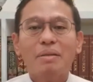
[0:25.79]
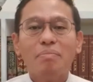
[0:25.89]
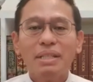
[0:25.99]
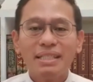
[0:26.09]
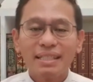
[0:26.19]

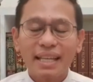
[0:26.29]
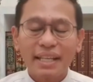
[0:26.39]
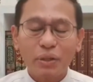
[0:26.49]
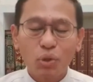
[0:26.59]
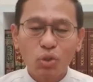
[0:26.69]

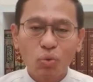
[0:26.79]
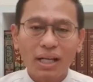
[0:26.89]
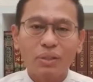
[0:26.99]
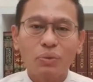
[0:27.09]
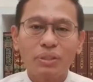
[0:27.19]
Misterius
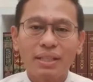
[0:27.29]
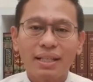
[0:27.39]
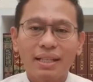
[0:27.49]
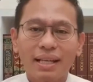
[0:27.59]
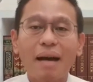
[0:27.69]
waktunya,
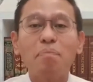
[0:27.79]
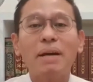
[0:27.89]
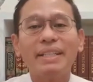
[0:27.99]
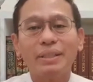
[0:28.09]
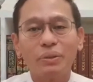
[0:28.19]

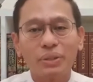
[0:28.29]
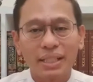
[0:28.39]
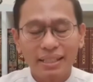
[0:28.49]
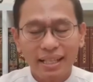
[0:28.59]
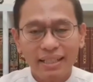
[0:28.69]
kapan itu
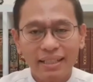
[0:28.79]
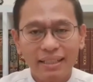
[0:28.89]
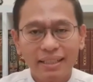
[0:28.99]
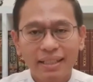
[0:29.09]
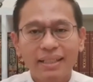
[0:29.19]
terjadi,